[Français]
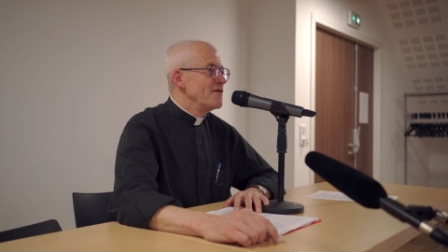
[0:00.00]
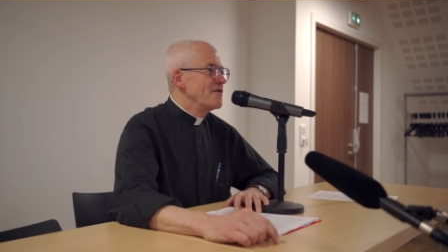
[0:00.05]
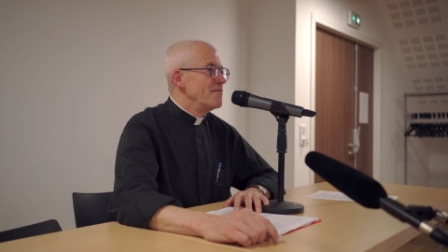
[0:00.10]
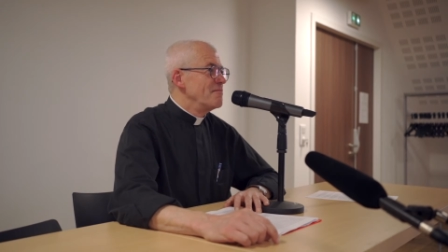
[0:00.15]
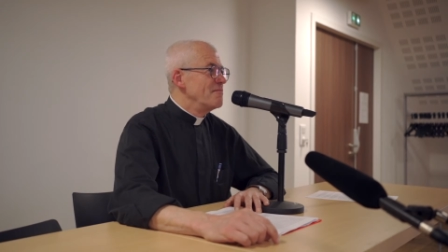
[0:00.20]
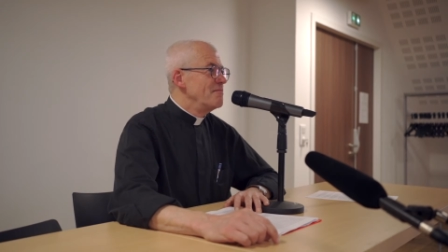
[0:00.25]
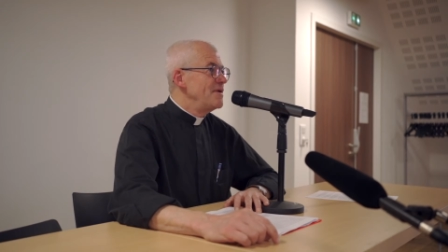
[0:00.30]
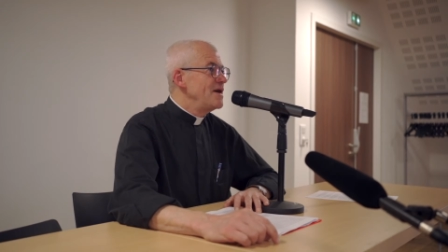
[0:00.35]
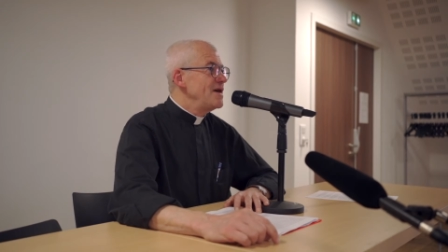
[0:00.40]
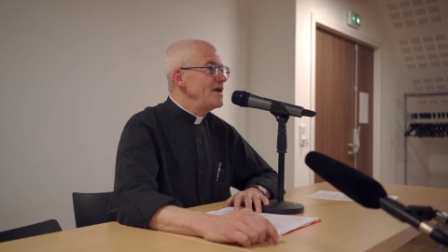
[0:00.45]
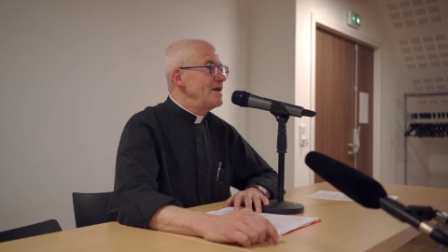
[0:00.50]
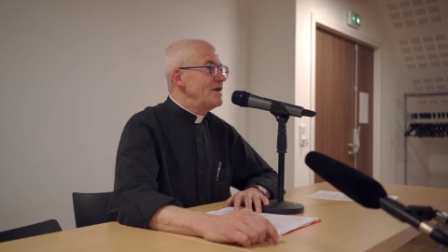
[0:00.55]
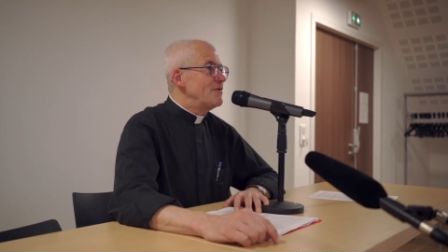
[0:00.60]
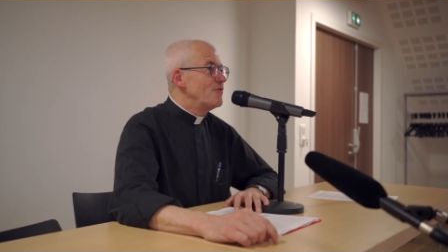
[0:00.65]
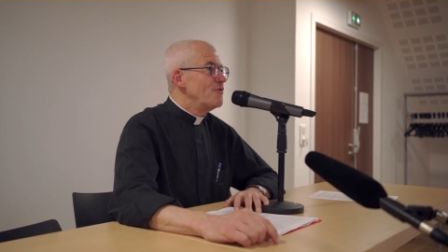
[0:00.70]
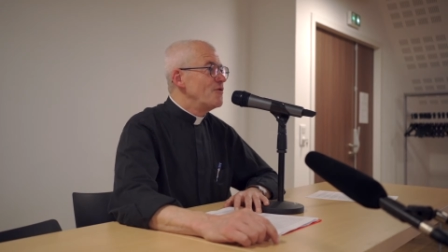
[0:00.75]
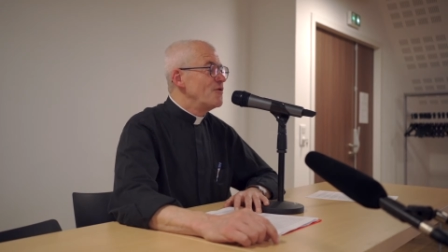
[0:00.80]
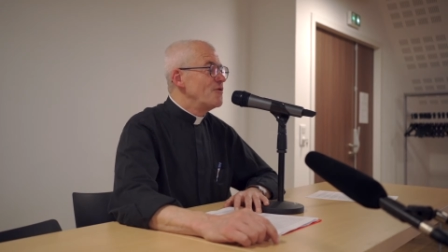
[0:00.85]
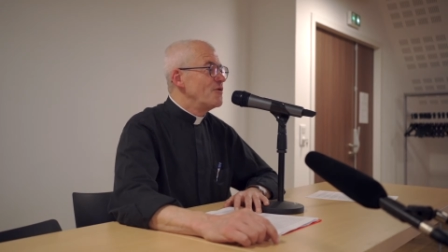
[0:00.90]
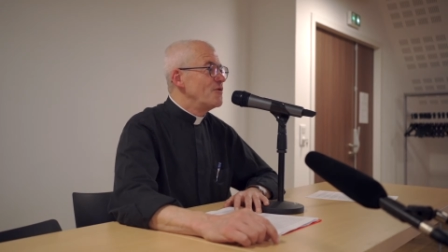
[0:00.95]
mais
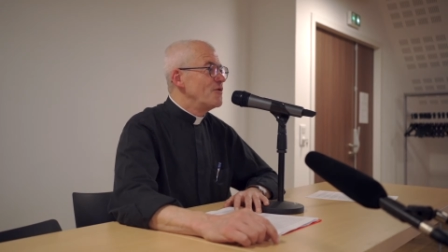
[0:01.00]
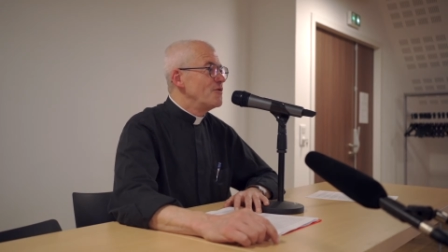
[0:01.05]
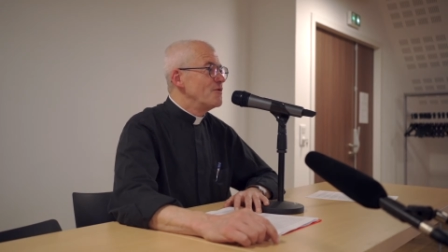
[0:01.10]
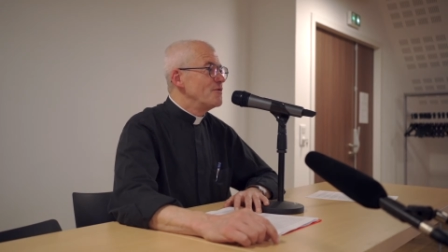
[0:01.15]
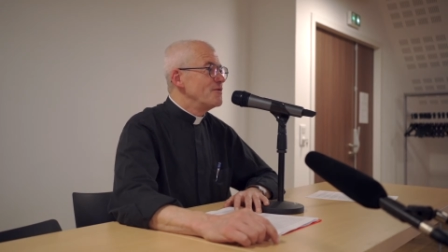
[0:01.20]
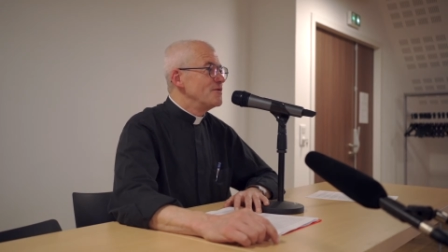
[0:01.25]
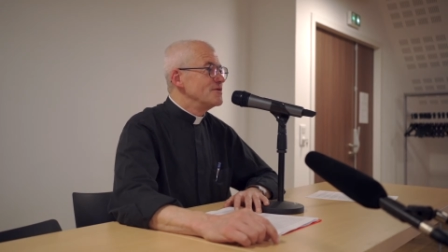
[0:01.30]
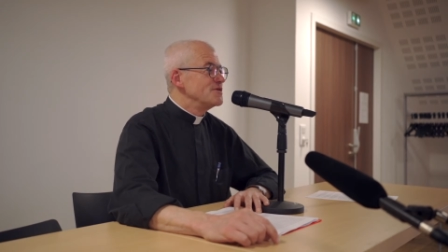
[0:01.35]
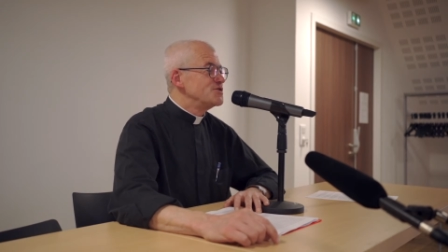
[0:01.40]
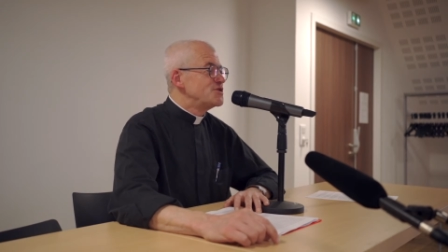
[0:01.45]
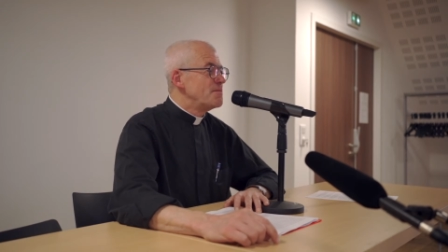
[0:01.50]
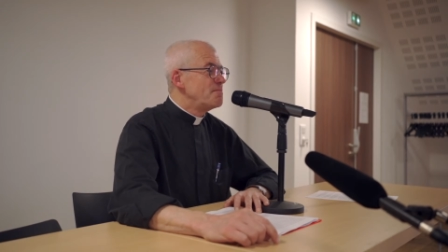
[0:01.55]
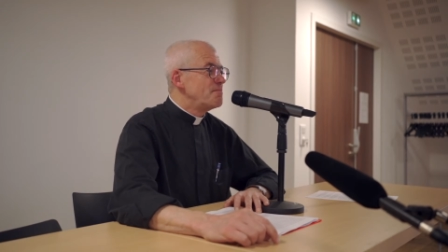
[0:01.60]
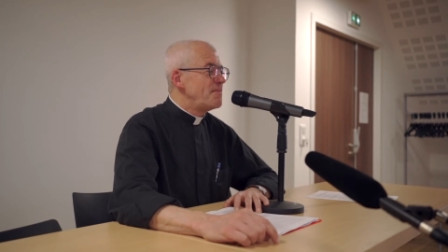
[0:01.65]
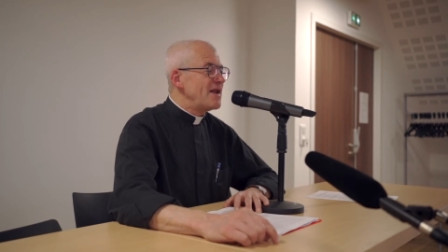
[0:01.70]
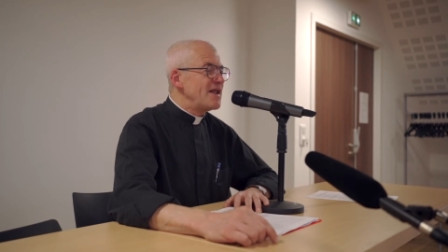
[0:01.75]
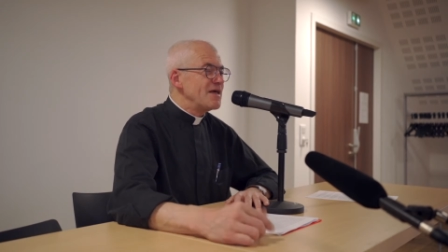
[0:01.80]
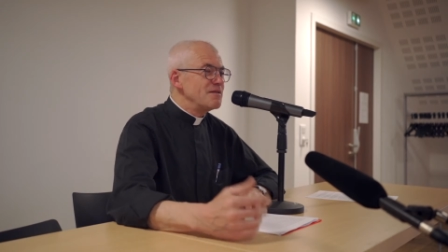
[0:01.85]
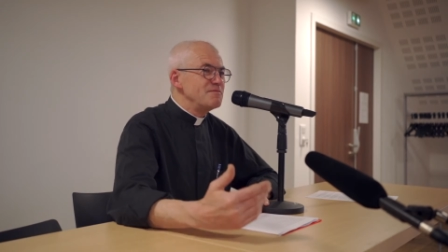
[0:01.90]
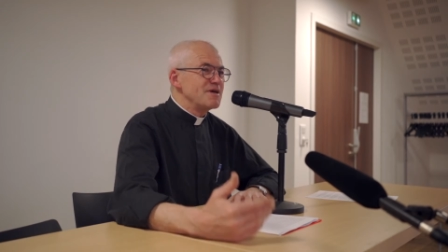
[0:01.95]
je euh, j'ai
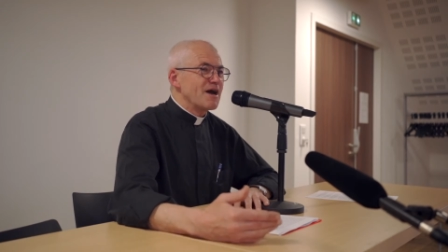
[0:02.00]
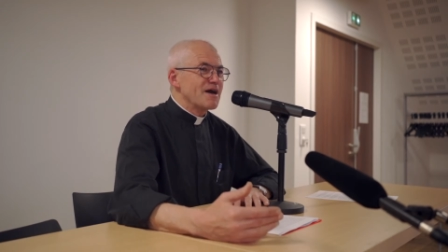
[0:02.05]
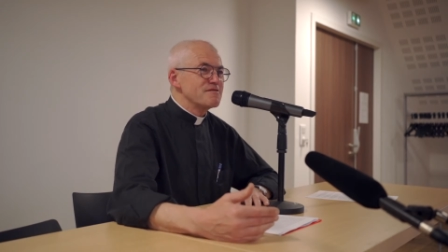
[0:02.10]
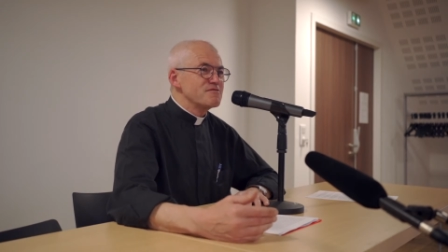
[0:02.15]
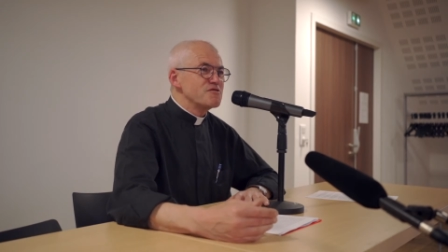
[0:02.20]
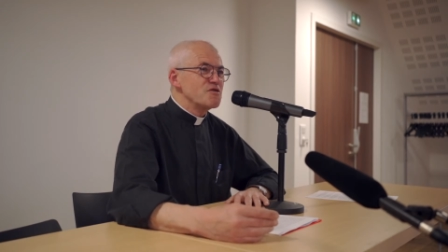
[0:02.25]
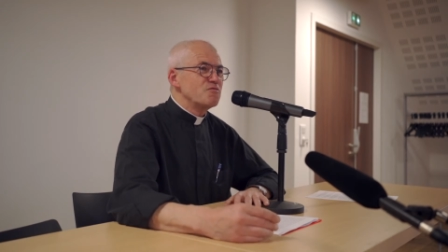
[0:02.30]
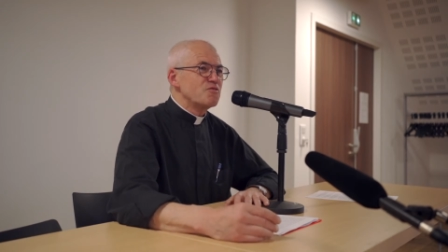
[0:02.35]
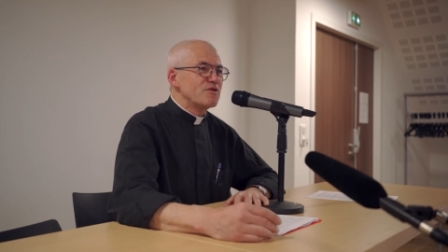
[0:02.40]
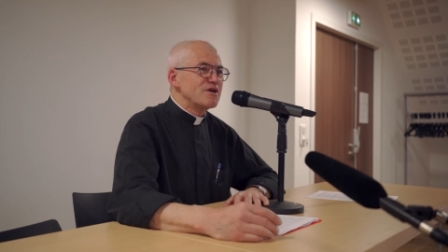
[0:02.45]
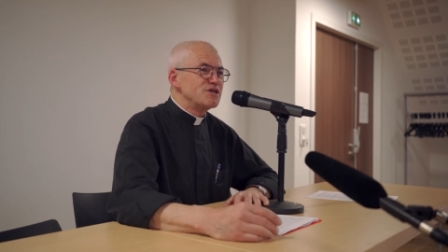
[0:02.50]
pas l'admiration pour